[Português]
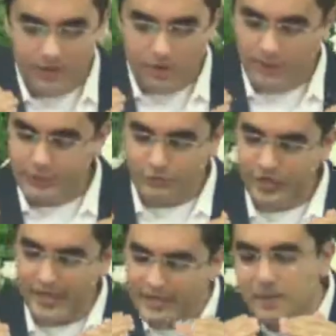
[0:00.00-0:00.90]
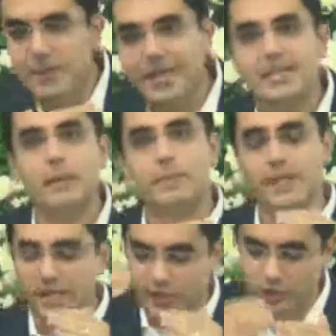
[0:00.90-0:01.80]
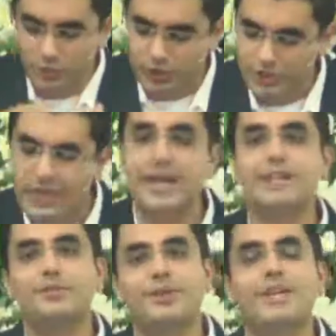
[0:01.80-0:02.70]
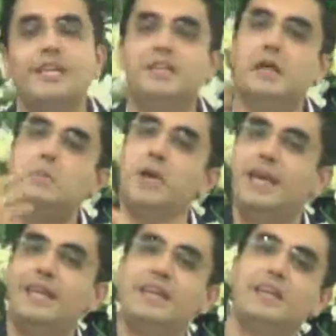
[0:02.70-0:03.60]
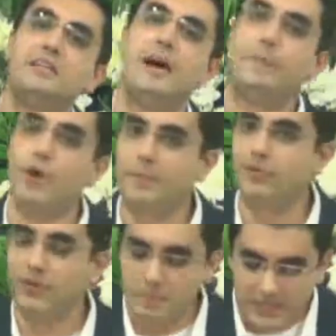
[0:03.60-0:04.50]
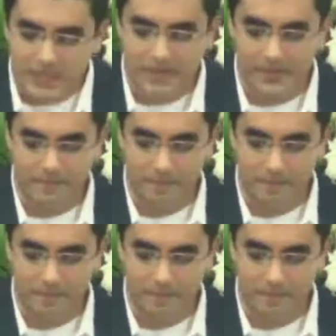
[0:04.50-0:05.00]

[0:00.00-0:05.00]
uma esfera também independente do Estado e também da própria família.